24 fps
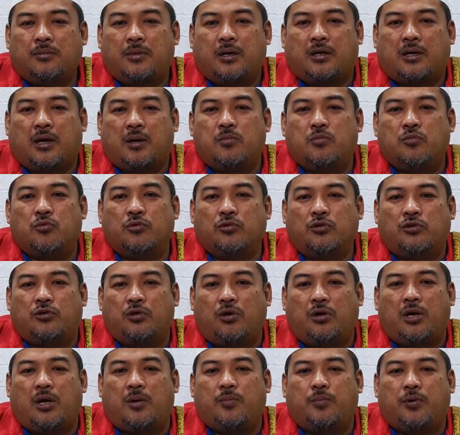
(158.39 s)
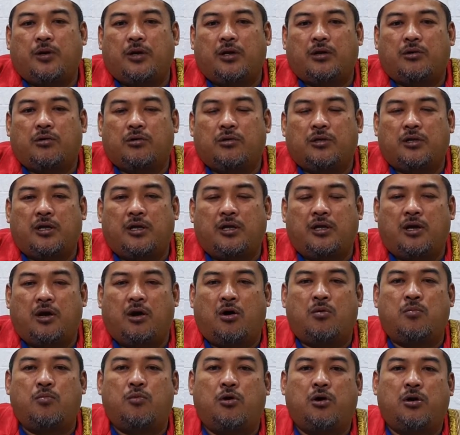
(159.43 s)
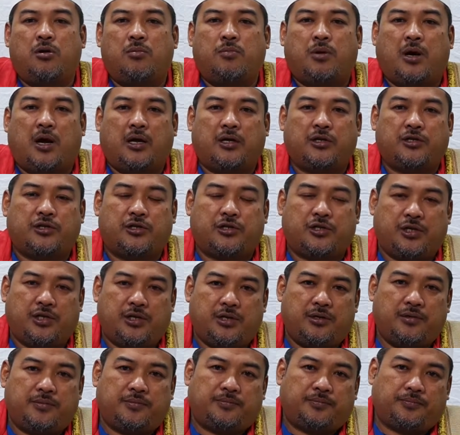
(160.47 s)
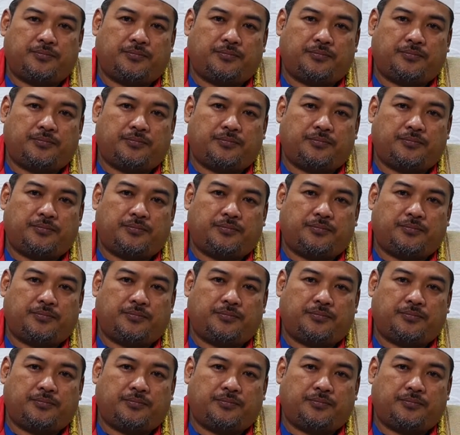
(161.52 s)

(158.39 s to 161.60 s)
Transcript: maka muncullah berikutnya yaumul ba'si,